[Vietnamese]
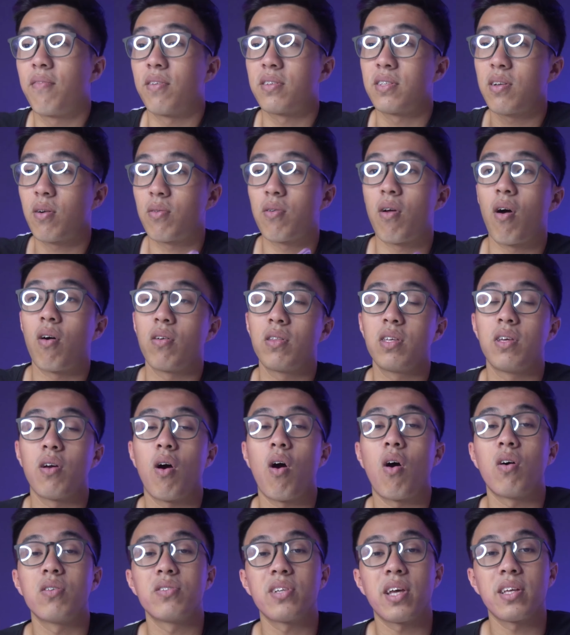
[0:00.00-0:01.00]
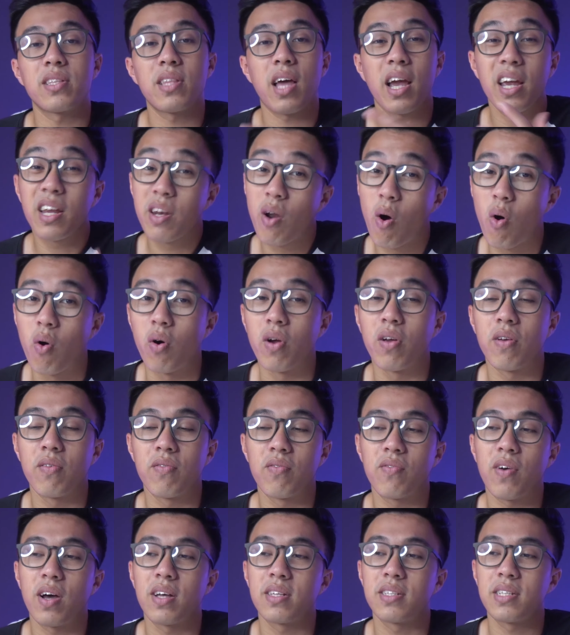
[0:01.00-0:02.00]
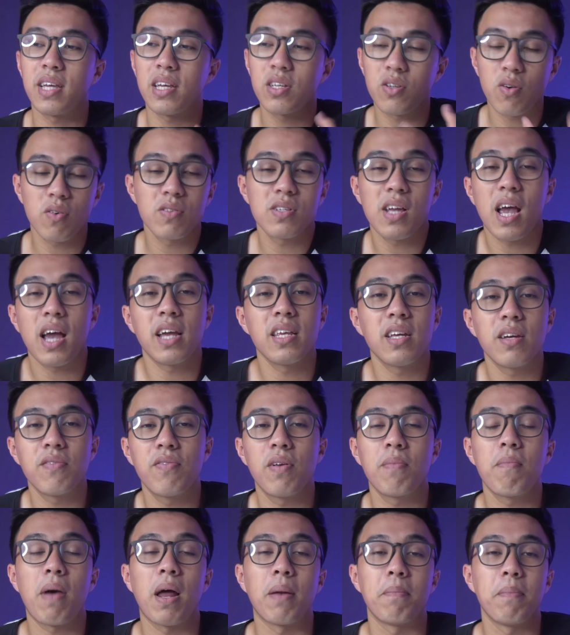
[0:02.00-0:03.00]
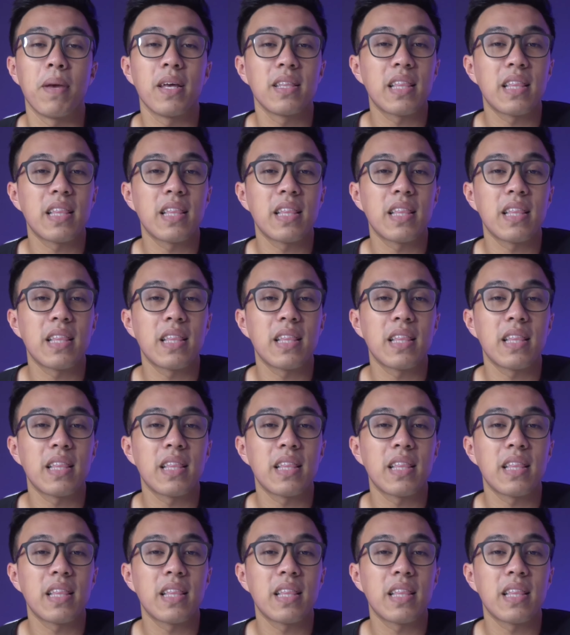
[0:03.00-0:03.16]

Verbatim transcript: và sau đó thì họ sẽ thay đổi và sẽ cho ra những phiên bản